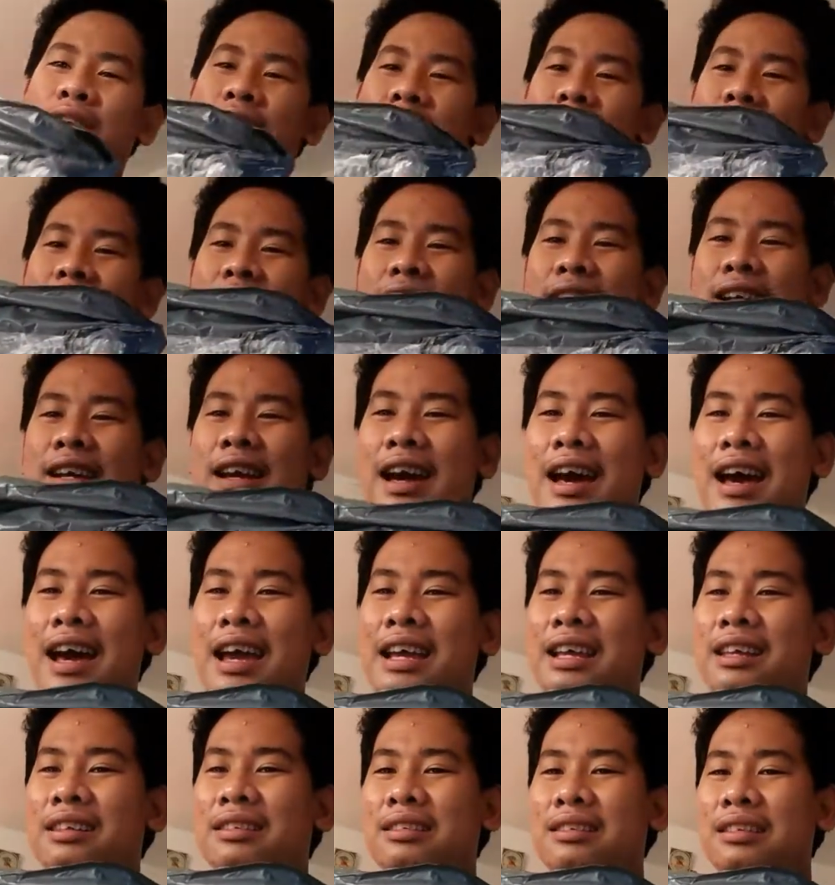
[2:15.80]
so, ayan
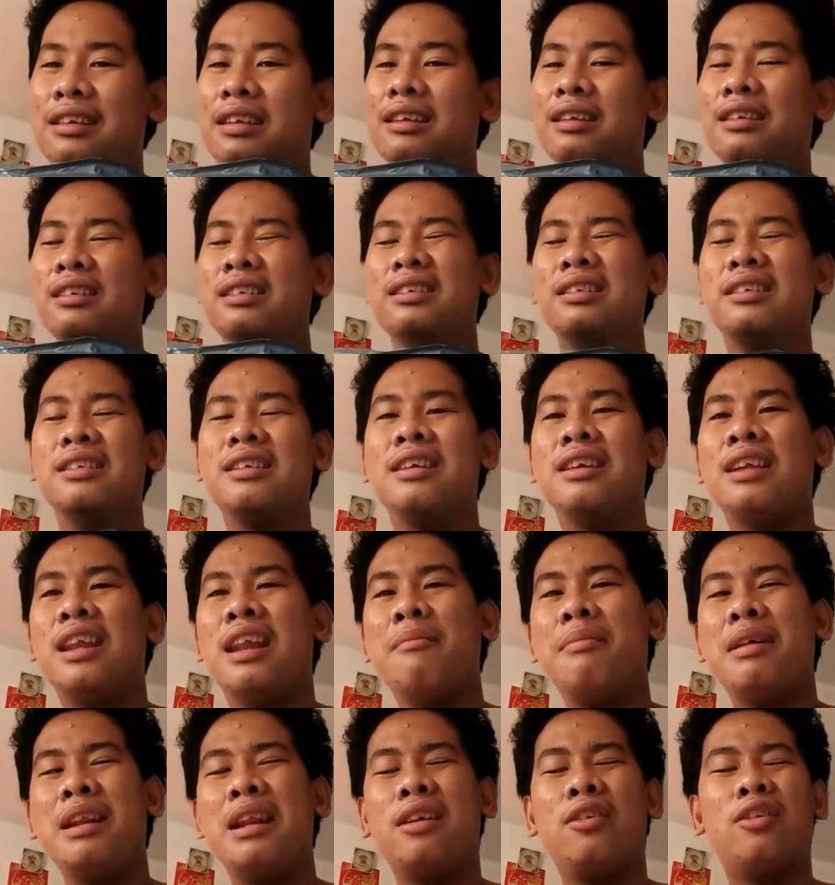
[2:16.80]
guys.
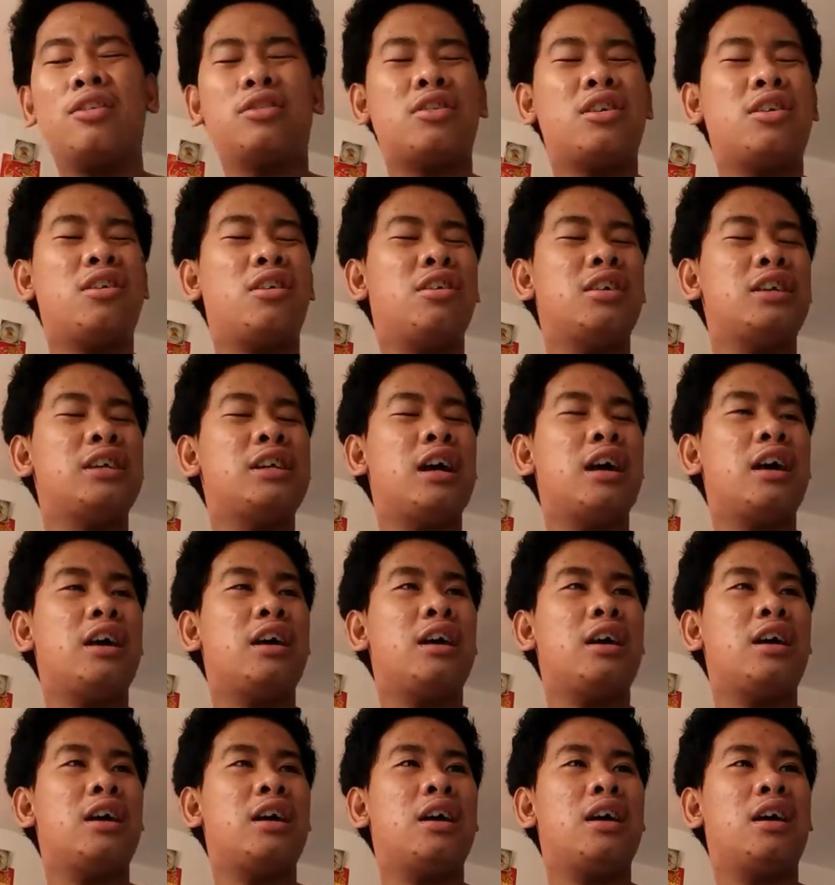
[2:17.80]
Nabili ko to na
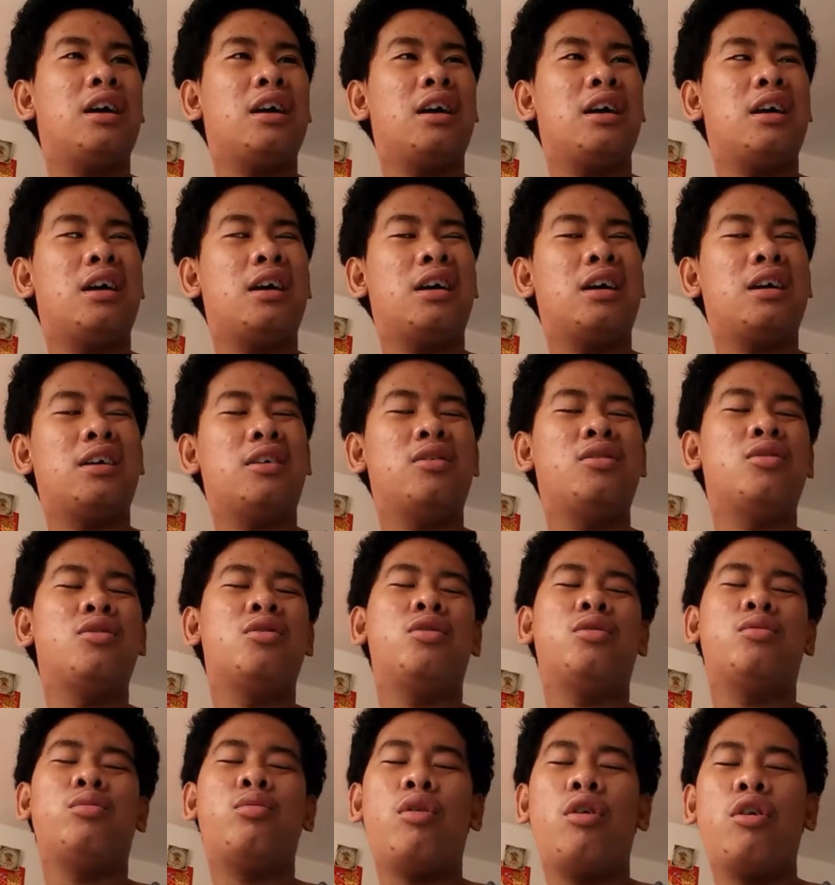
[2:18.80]

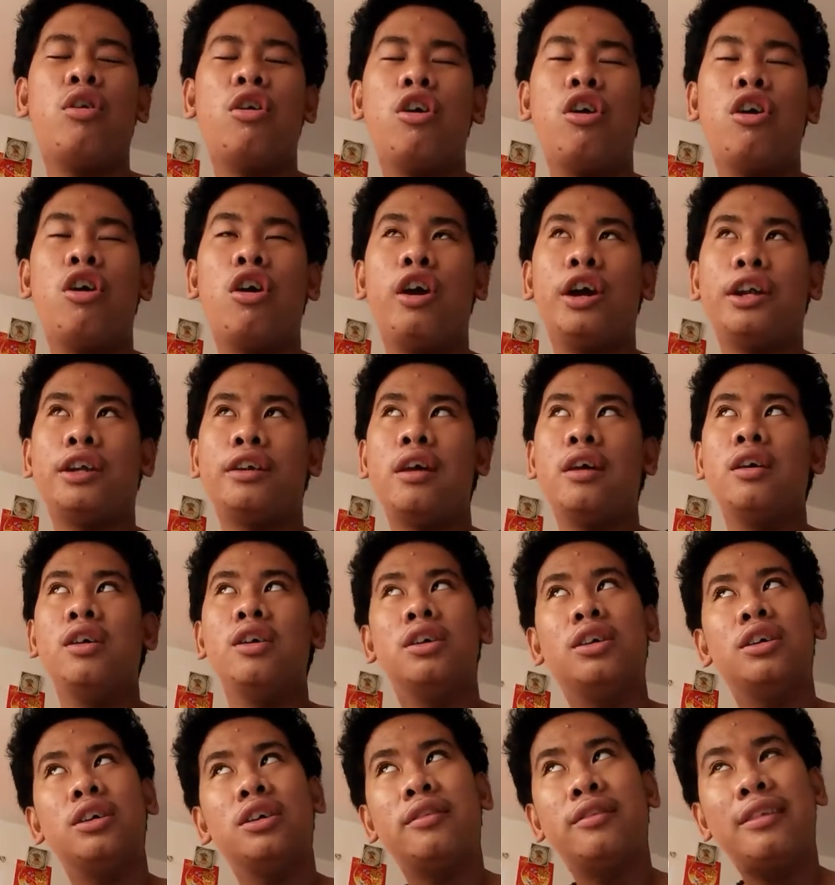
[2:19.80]
worth
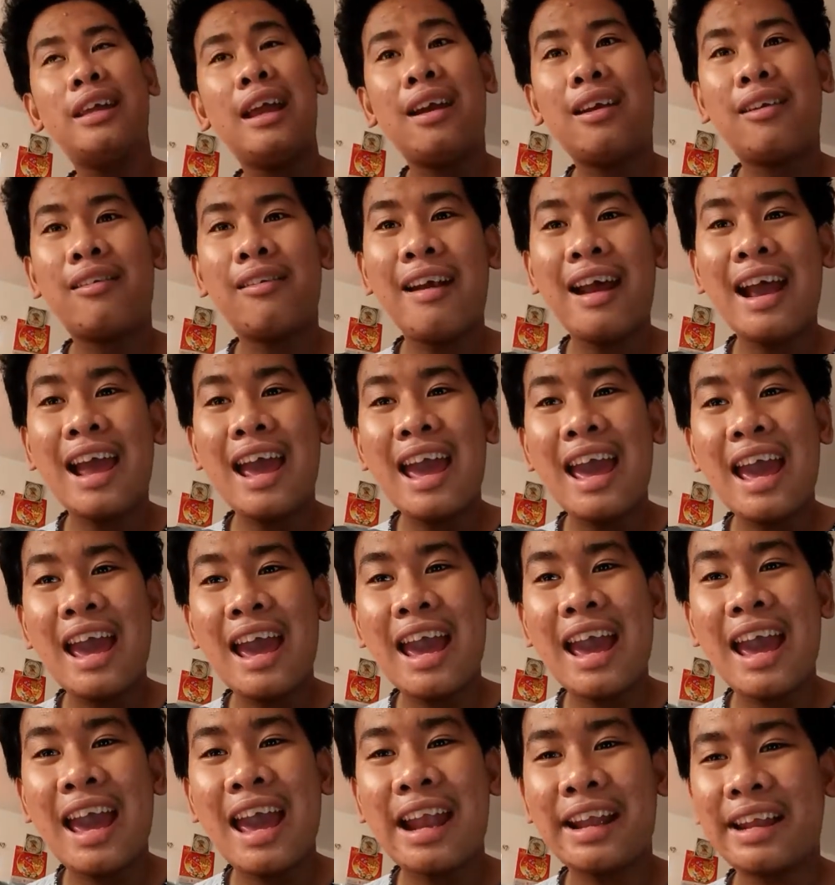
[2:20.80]

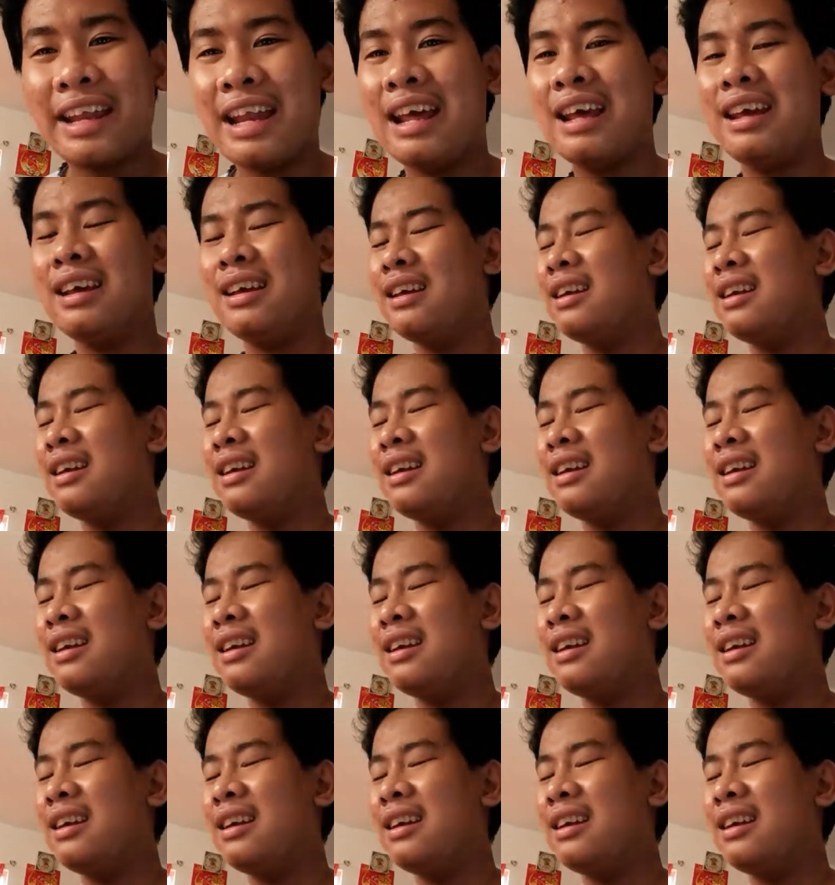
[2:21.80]
secret.